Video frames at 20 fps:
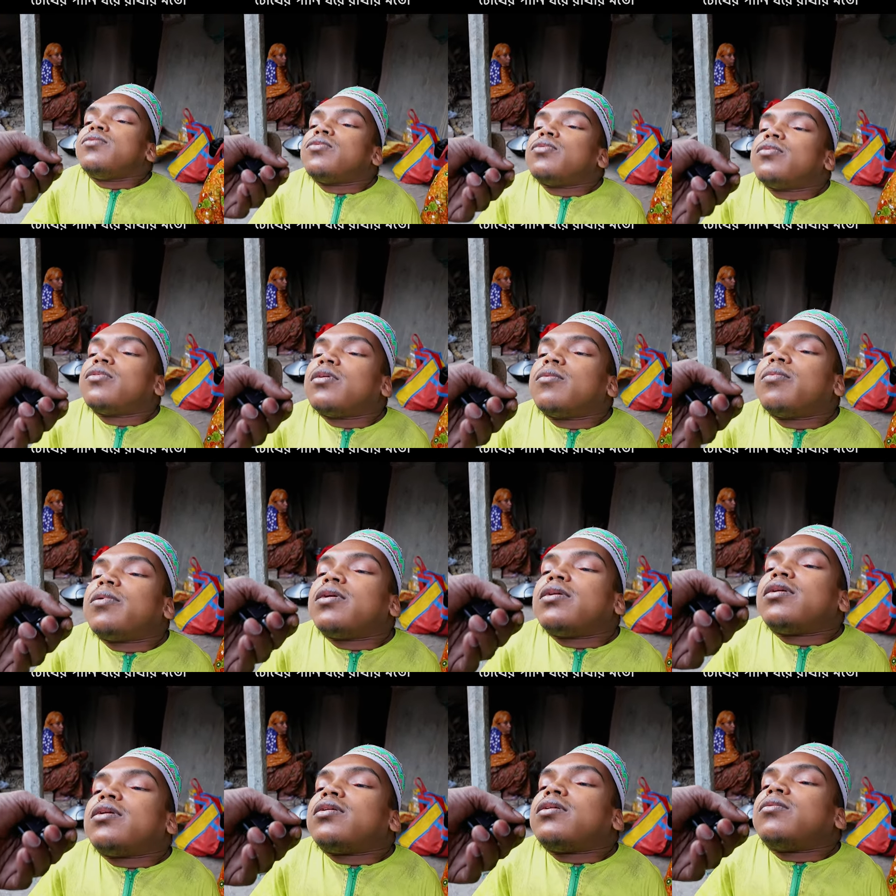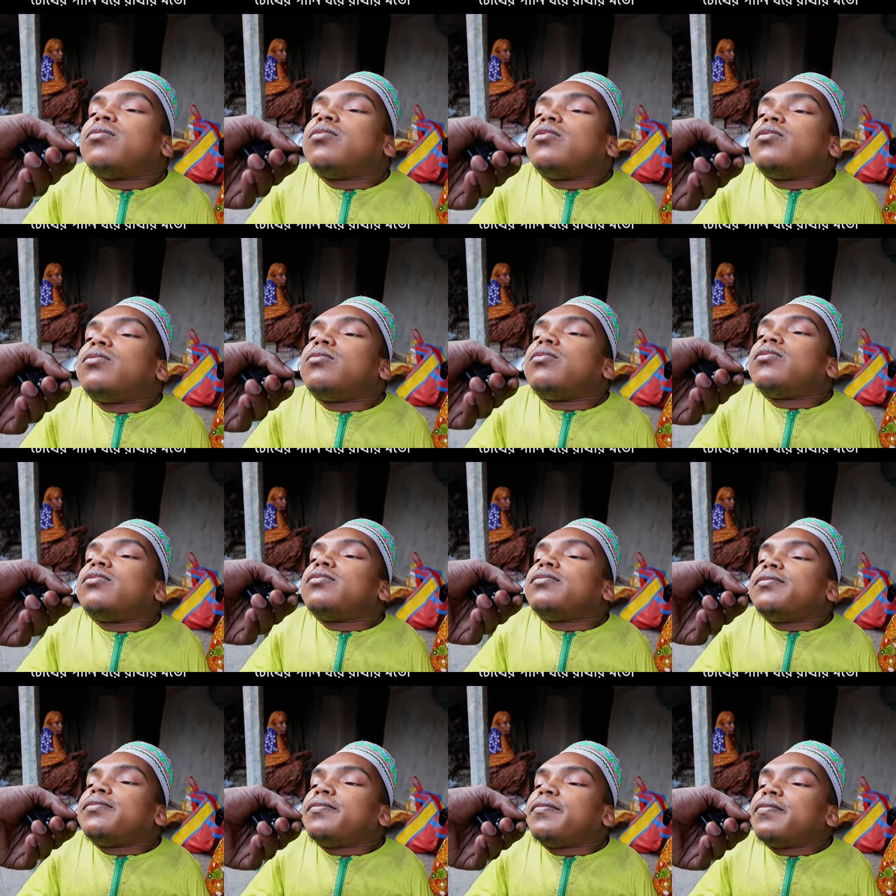সূরা বাকারা বলবো
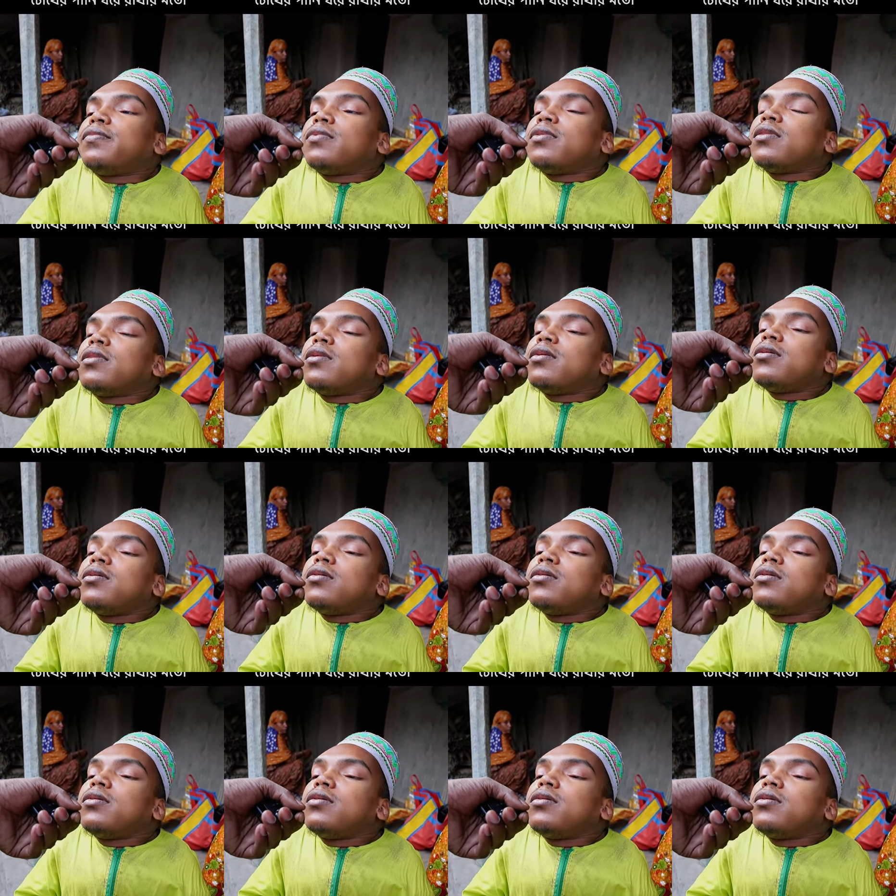আচ্ছা বলো